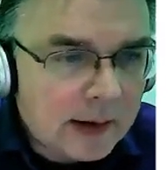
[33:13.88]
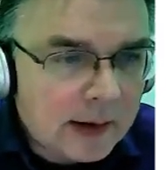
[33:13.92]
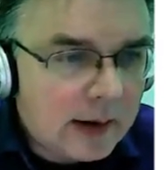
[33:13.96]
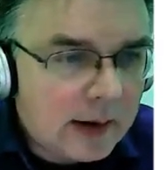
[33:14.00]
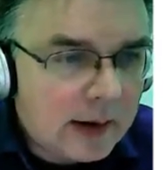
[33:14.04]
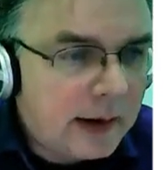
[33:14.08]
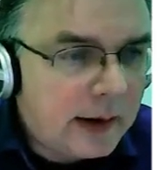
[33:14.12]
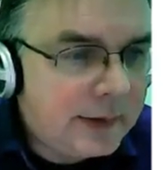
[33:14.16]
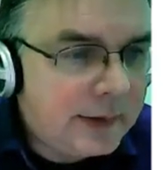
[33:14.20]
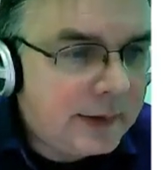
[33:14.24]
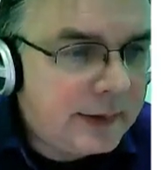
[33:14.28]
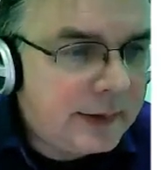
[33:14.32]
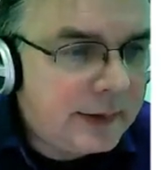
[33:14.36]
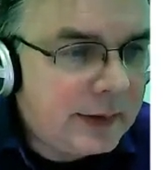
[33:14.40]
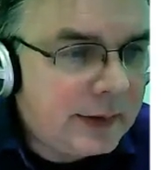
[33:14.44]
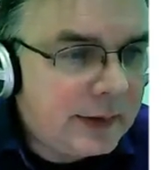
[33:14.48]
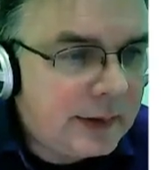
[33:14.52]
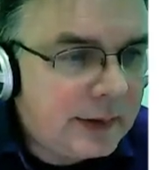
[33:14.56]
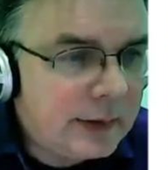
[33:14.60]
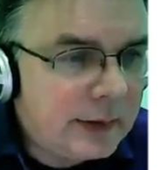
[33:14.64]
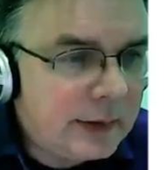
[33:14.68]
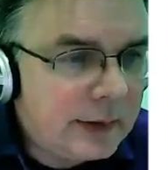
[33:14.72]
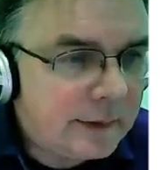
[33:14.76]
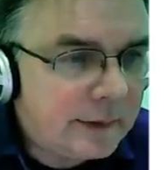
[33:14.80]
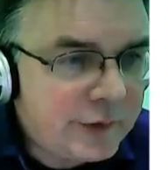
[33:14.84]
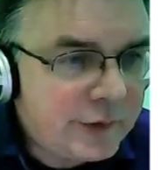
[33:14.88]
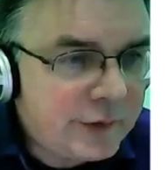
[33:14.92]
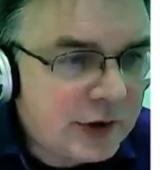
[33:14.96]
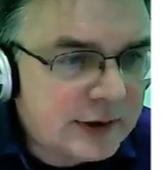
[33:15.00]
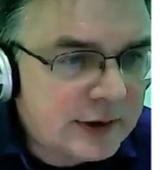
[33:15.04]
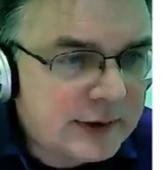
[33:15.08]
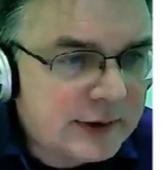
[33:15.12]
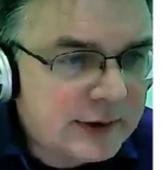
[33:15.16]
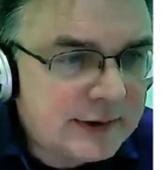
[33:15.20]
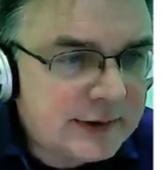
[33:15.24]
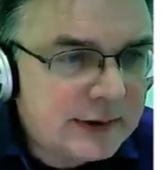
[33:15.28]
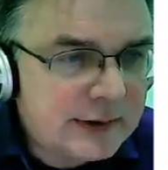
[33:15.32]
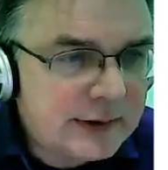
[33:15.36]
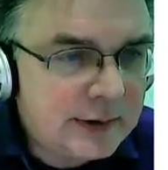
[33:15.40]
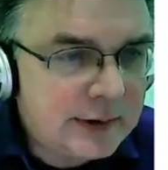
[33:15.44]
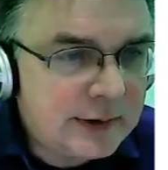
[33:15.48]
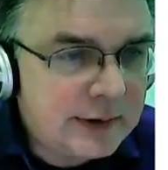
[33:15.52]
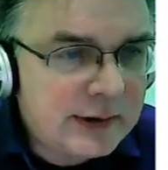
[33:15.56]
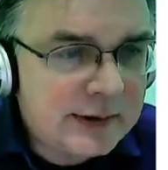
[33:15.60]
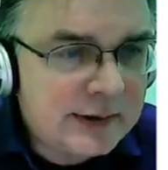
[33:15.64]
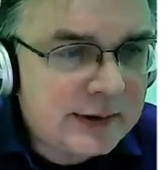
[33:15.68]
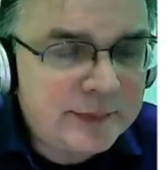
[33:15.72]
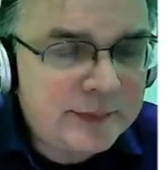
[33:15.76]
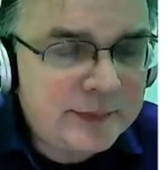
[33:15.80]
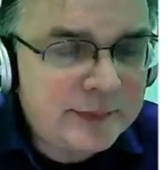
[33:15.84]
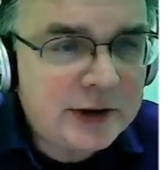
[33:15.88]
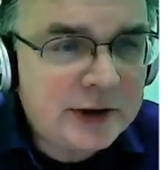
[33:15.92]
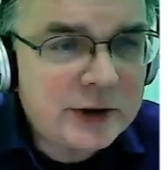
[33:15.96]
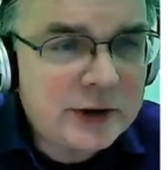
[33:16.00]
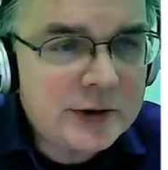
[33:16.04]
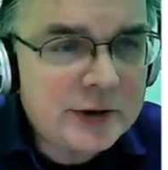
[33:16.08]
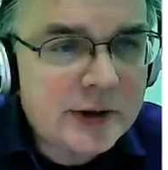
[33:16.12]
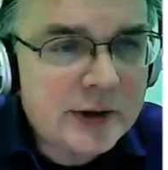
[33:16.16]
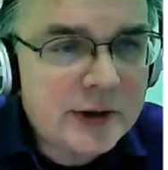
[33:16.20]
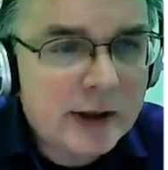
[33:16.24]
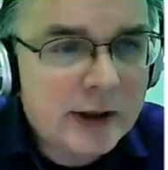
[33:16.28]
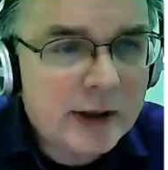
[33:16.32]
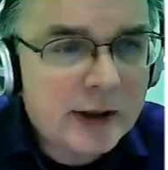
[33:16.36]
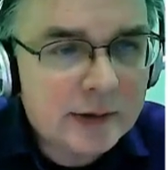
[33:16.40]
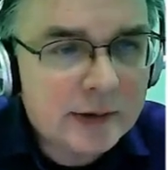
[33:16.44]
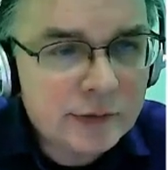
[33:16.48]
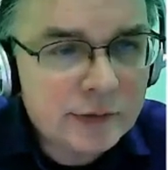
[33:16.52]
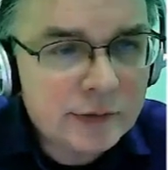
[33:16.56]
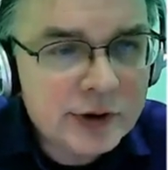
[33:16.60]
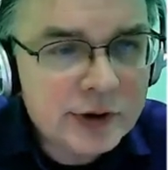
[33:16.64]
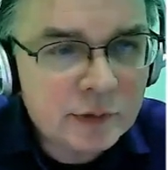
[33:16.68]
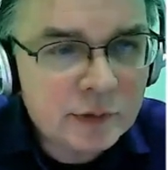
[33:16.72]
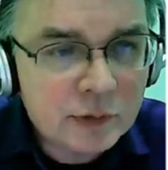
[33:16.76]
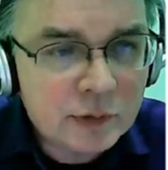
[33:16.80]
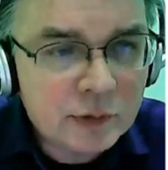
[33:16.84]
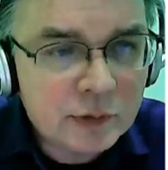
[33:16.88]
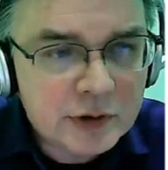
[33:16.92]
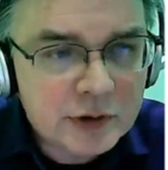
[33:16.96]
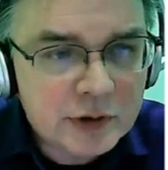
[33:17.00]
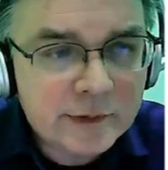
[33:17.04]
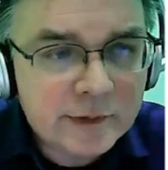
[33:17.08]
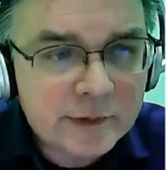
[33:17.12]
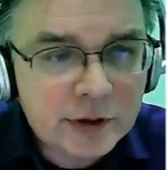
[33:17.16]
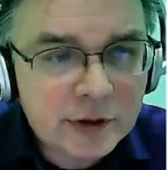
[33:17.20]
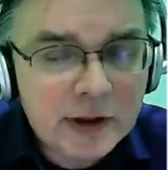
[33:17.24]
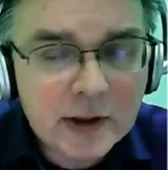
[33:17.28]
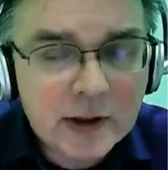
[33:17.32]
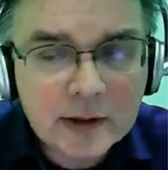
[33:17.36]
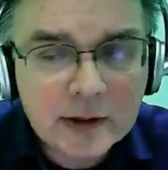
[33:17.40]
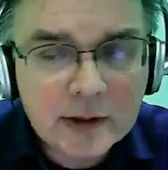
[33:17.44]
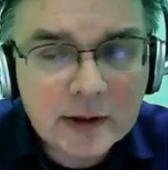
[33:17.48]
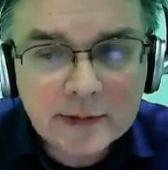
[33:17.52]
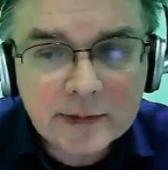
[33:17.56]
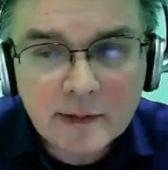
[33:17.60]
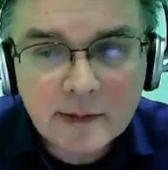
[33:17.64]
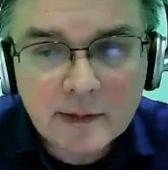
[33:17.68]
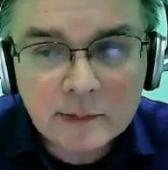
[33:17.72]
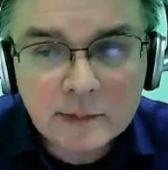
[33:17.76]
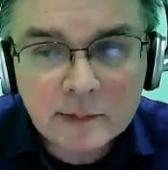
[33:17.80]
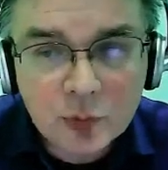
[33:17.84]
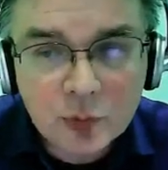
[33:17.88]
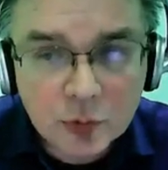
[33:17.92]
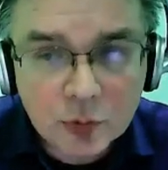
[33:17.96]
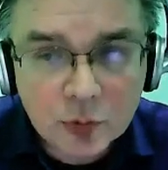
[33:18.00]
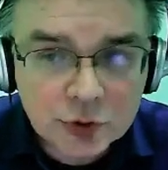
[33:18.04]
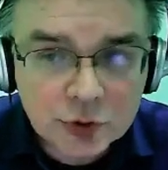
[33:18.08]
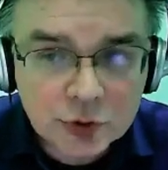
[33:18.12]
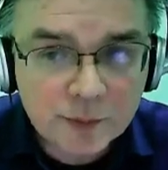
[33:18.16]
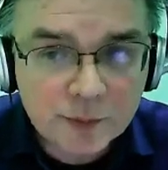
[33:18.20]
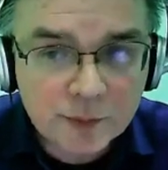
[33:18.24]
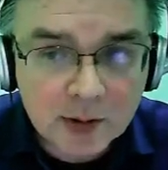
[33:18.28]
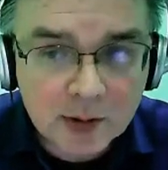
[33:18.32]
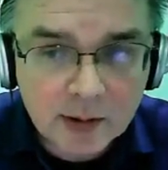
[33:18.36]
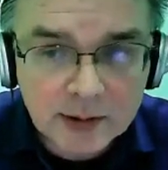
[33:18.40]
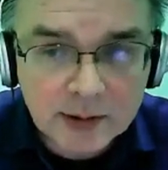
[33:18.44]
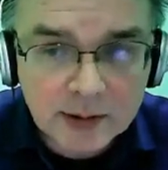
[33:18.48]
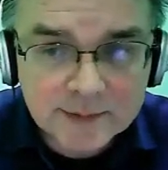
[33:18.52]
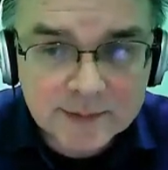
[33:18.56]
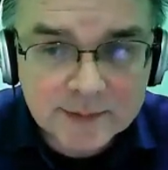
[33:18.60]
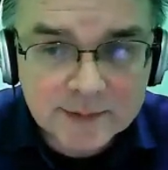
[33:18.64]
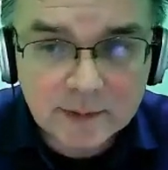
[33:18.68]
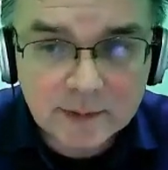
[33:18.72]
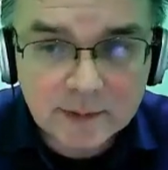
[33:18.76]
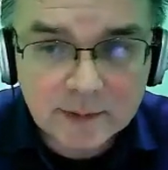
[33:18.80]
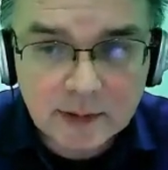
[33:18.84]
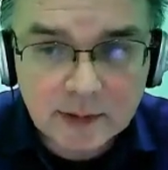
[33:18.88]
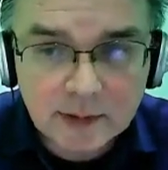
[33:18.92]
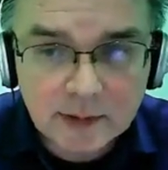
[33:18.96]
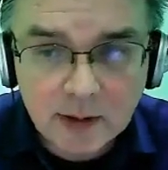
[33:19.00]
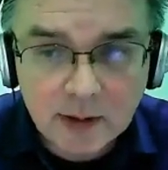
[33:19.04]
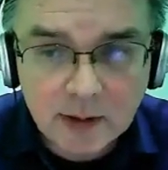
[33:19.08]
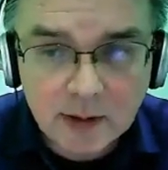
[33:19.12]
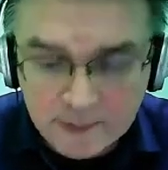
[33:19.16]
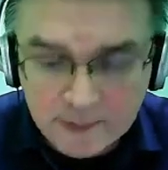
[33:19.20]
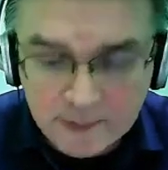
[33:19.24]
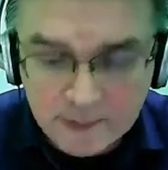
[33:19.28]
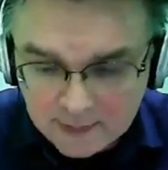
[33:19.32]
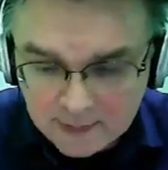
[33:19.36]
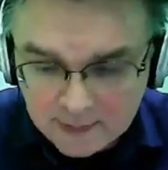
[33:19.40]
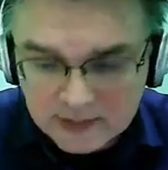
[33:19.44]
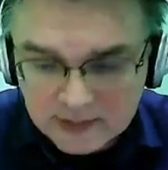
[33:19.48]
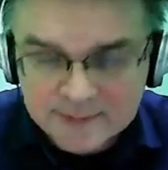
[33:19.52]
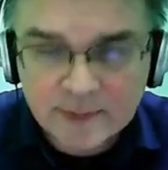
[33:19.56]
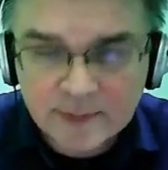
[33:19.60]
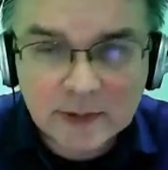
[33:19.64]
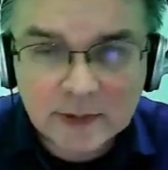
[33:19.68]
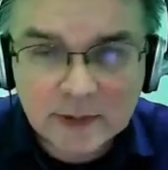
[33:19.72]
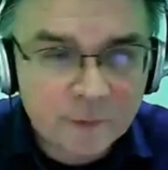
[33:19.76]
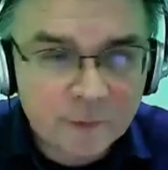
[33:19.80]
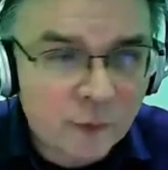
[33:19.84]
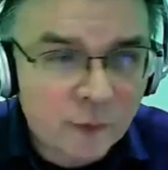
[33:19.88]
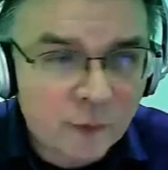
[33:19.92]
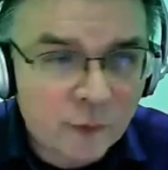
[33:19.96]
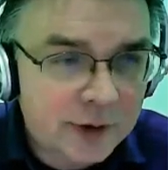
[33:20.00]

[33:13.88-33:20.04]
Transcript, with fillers: и в частности, есть перечень учебных курсов, которые я вам только что показывал на смартфоне.